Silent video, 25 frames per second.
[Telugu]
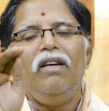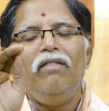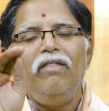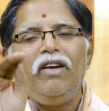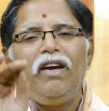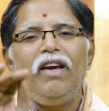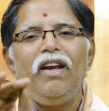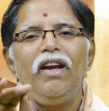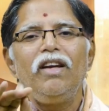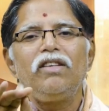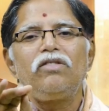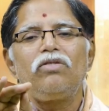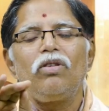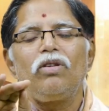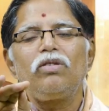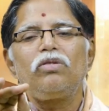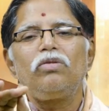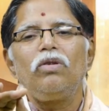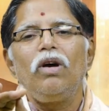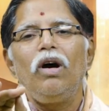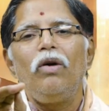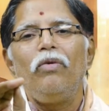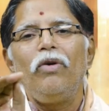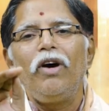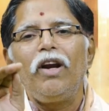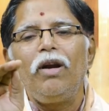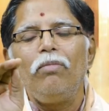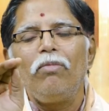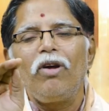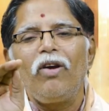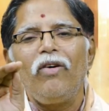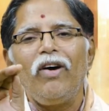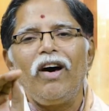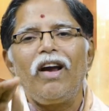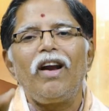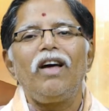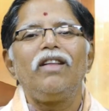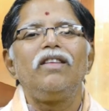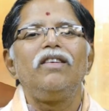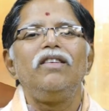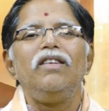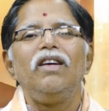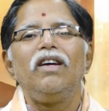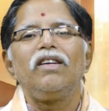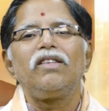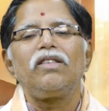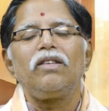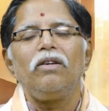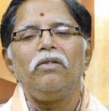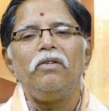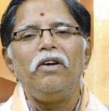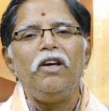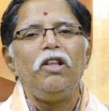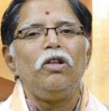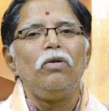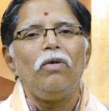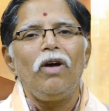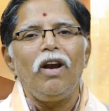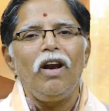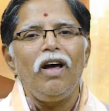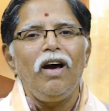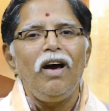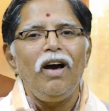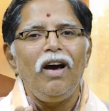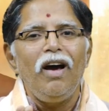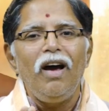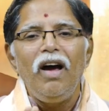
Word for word: విఘ్నేశ్వర స్వామి వారిని మనం ఆరాధన చేస్తాం ఎందువల్ల